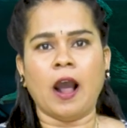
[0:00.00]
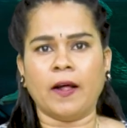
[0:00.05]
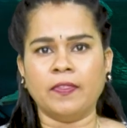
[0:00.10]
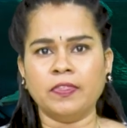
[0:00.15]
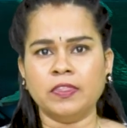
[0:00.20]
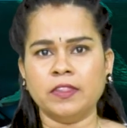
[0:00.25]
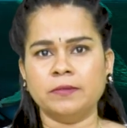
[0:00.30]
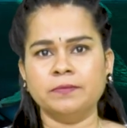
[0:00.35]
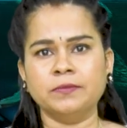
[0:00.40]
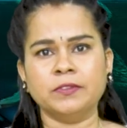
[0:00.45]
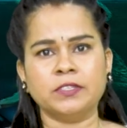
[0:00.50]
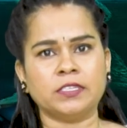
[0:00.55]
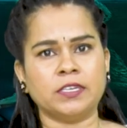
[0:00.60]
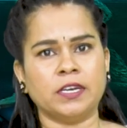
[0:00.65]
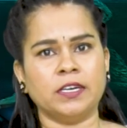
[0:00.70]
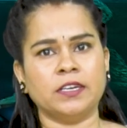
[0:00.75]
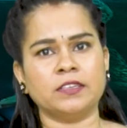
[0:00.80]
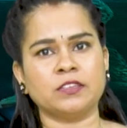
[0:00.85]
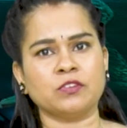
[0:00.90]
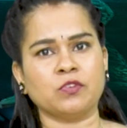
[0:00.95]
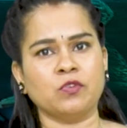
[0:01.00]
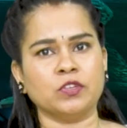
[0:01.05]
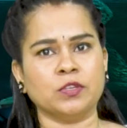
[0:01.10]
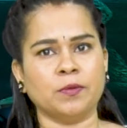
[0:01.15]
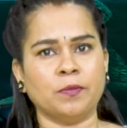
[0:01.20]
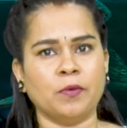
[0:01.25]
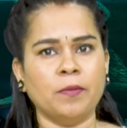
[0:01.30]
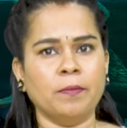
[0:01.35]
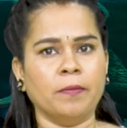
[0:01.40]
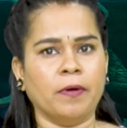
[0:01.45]
అందం స్టేటస్
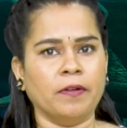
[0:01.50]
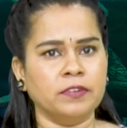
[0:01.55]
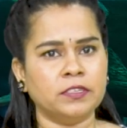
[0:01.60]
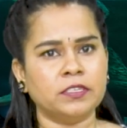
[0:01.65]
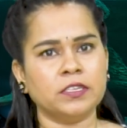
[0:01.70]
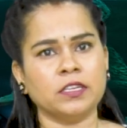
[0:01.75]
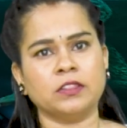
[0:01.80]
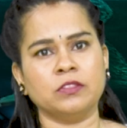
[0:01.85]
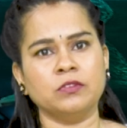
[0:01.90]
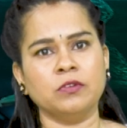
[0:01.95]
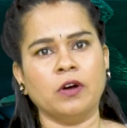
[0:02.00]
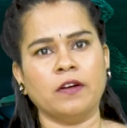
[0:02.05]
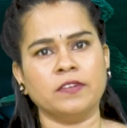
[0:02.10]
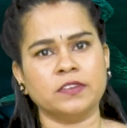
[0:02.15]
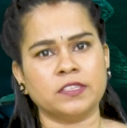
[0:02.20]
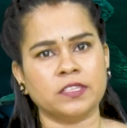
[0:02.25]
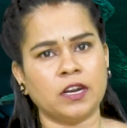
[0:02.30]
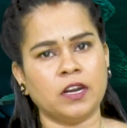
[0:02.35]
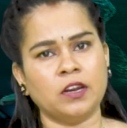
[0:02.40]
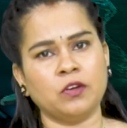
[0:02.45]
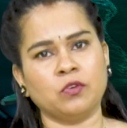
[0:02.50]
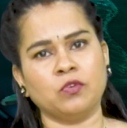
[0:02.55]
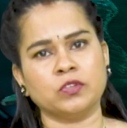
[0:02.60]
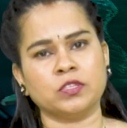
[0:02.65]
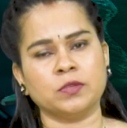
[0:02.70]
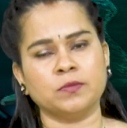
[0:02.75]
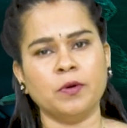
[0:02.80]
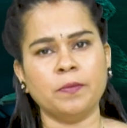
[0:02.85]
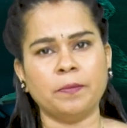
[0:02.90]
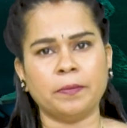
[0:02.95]
కోసమో భవిష్యత్తు అవసరాల
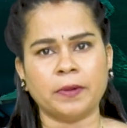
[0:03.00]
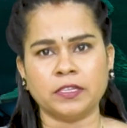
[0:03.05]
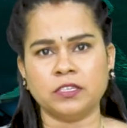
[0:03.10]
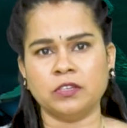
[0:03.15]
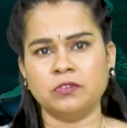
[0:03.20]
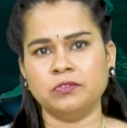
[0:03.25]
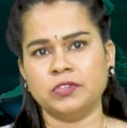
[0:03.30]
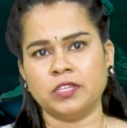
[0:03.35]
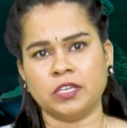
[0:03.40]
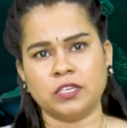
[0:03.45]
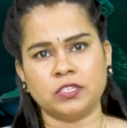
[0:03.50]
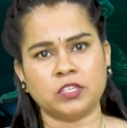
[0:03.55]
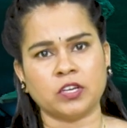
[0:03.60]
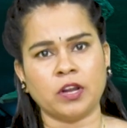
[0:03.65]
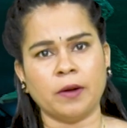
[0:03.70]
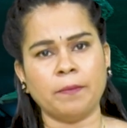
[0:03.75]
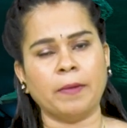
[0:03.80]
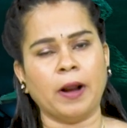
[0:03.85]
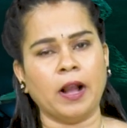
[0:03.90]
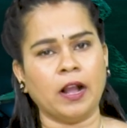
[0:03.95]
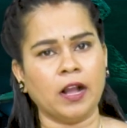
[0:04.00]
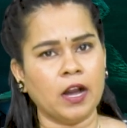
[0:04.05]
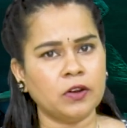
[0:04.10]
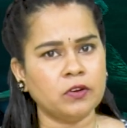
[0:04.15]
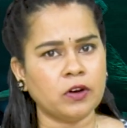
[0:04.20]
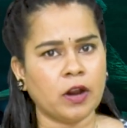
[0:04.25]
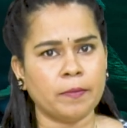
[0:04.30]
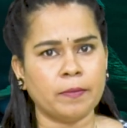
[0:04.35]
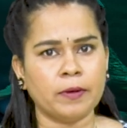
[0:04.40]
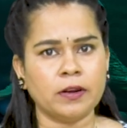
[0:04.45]
కోసమో ప్రజలు తరచుగా
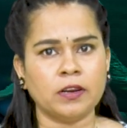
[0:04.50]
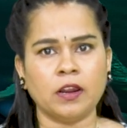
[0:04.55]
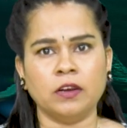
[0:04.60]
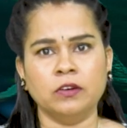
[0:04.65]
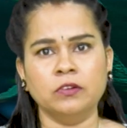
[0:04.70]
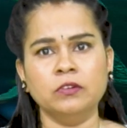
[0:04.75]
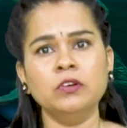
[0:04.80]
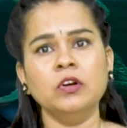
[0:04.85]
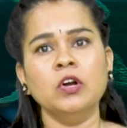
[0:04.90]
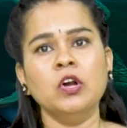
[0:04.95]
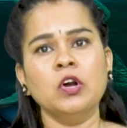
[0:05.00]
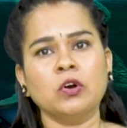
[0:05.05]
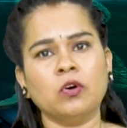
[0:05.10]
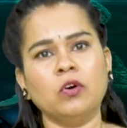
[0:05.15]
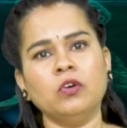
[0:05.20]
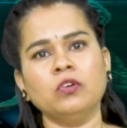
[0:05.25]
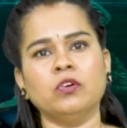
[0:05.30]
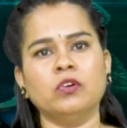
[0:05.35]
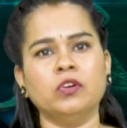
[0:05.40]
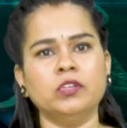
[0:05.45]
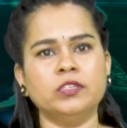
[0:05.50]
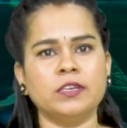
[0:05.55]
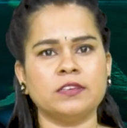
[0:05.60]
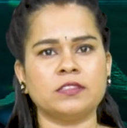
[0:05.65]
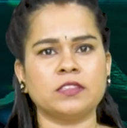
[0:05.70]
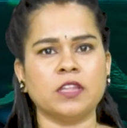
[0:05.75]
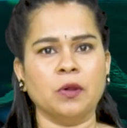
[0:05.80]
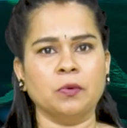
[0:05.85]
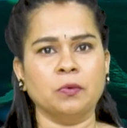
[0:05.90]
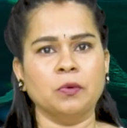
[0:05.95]
బంగారు ఆభరణాలను కొనుగోలు
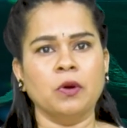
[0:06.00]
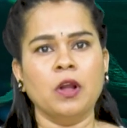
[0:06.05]
చేస్తారు